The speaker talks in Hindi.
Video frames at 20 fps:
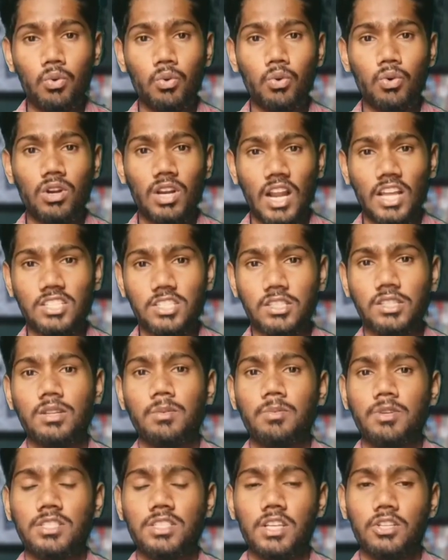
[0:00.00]
और राजेंद्र
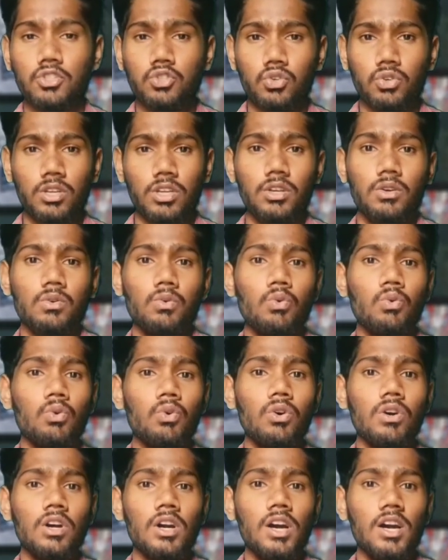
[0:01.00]
प्रसाद जो है
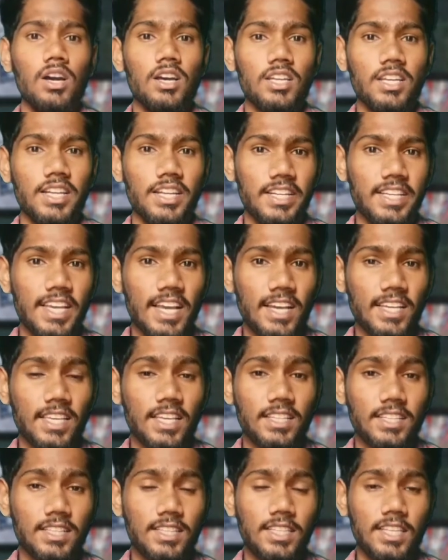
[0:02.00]
वो इंडिया
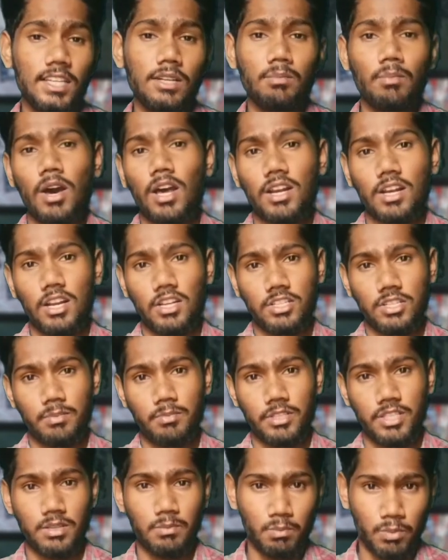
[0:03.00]
के तीन बार
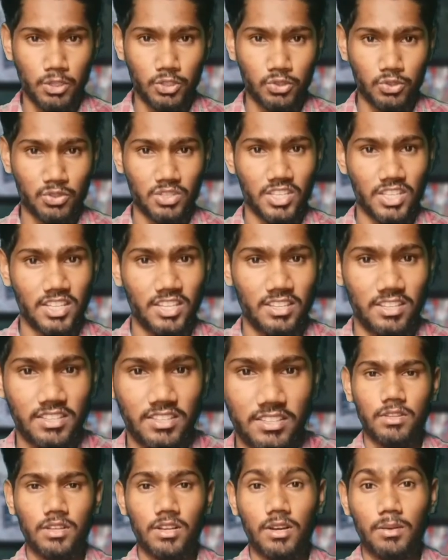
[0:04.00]
राष्ट्रपति बन चुके हैं
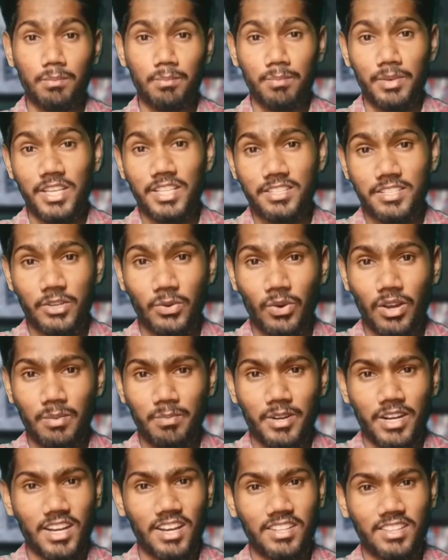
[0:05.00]
अब मेन
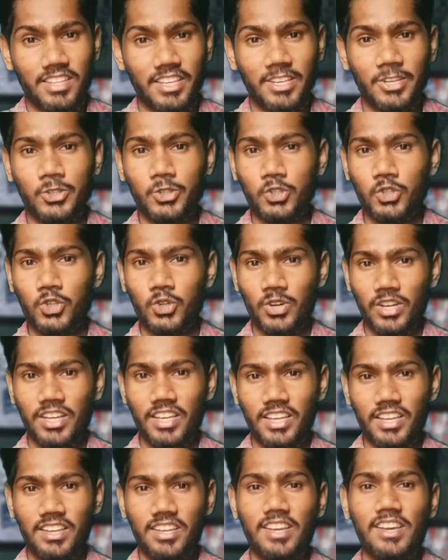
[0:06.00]
सवाल पर आते हैं जो
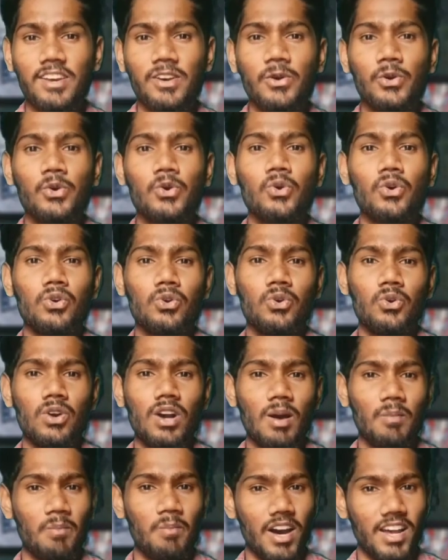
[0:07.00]
है कौन
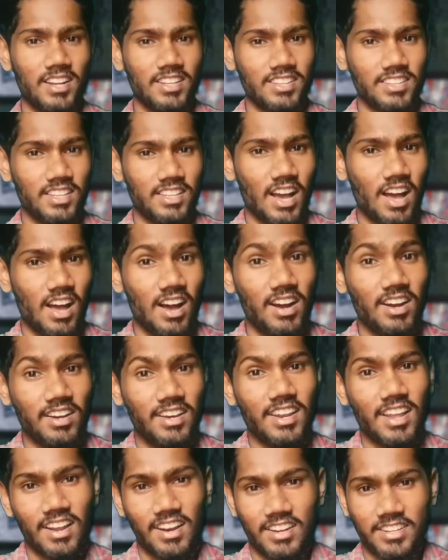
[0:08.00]
होगा भारत का
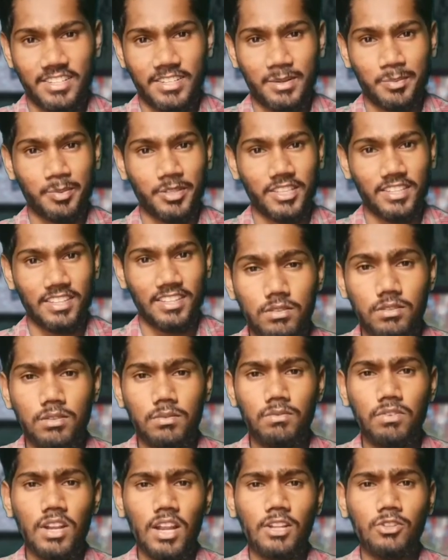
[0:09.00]
अगला राष्ट्रपति
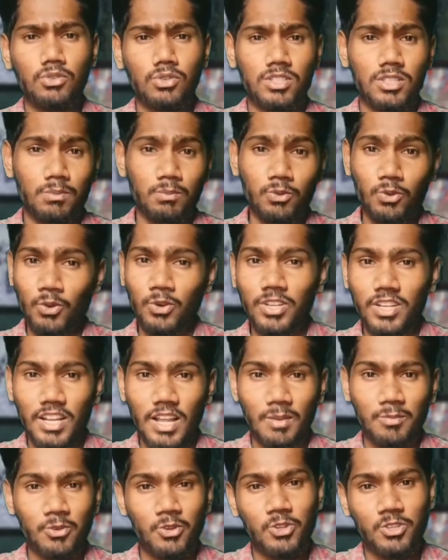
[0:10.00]
फिलहाल तो सिर्फ दो ही
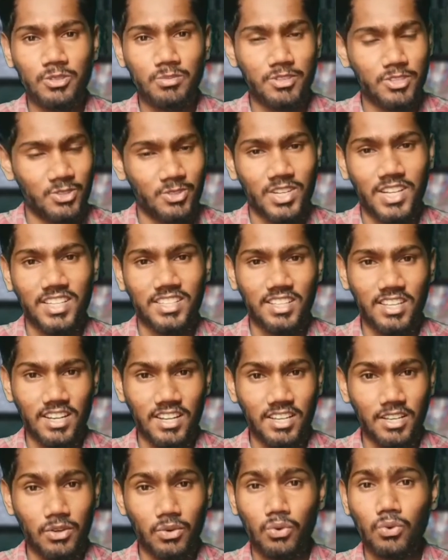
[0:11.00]
नाम न्यूज में सुनाई
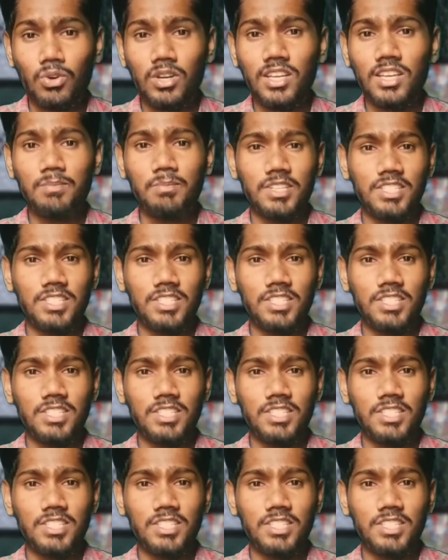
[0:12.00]
दे रहे वो है